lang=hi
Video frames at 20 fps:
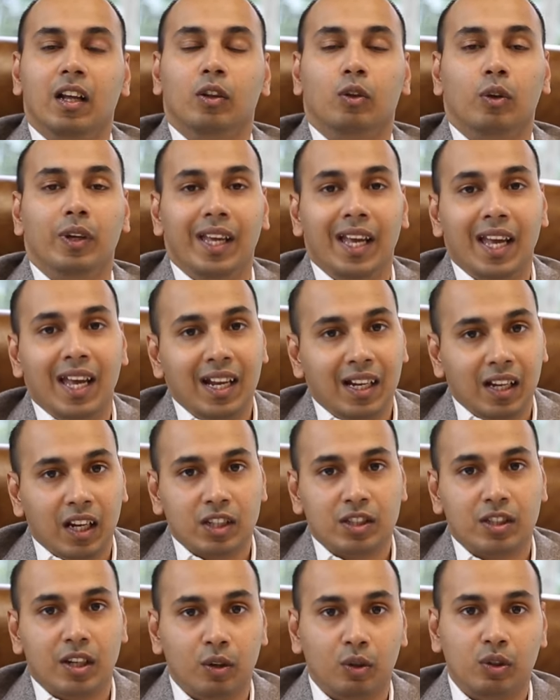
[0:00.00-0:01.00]
तो ये एक
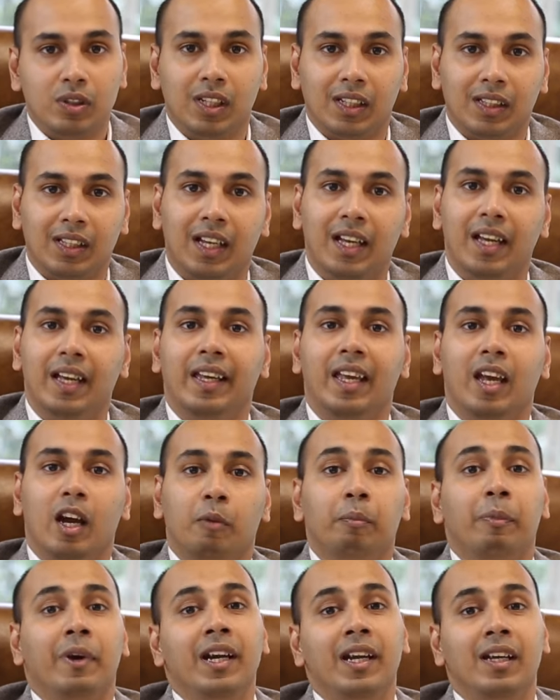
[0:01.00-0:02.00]
लक्षण हो सकता है कि
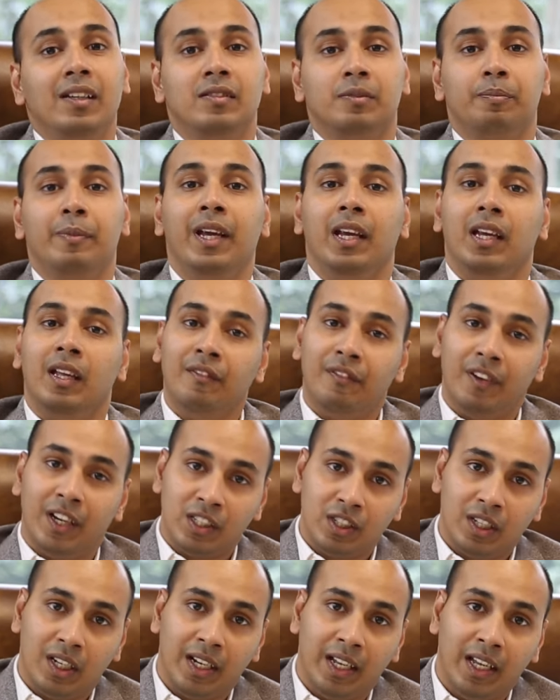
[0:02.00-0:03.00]
अपेंडिक्स में
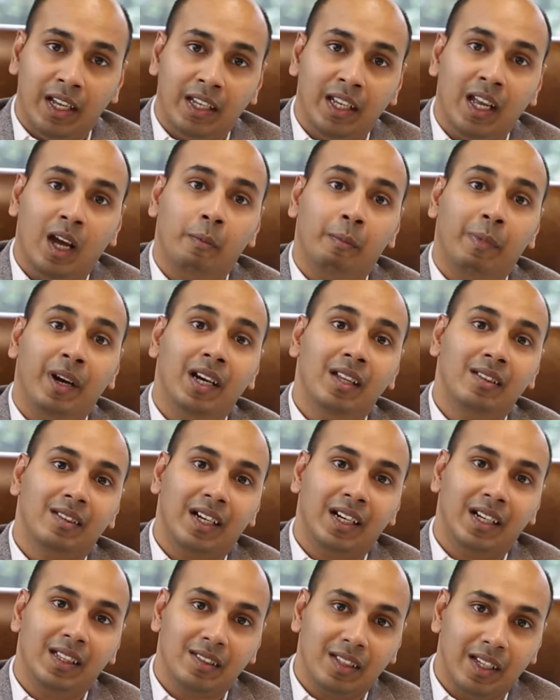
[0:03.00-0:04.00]
इन्फेक्शन है या
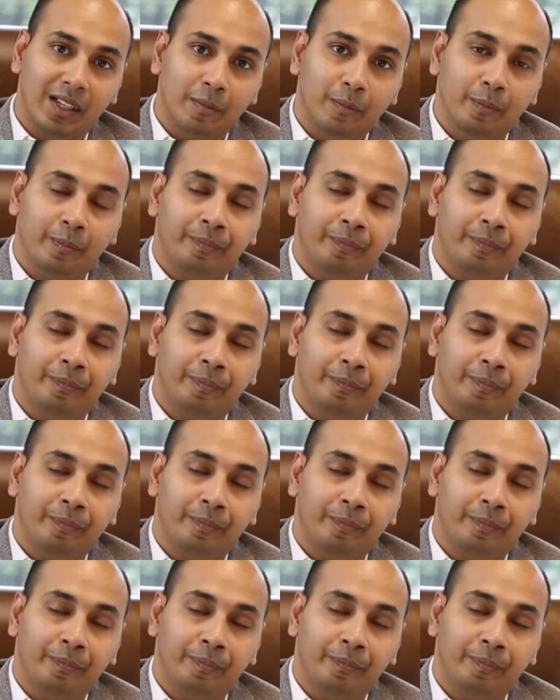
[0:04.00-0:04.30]
अपेंडिसाइटिस है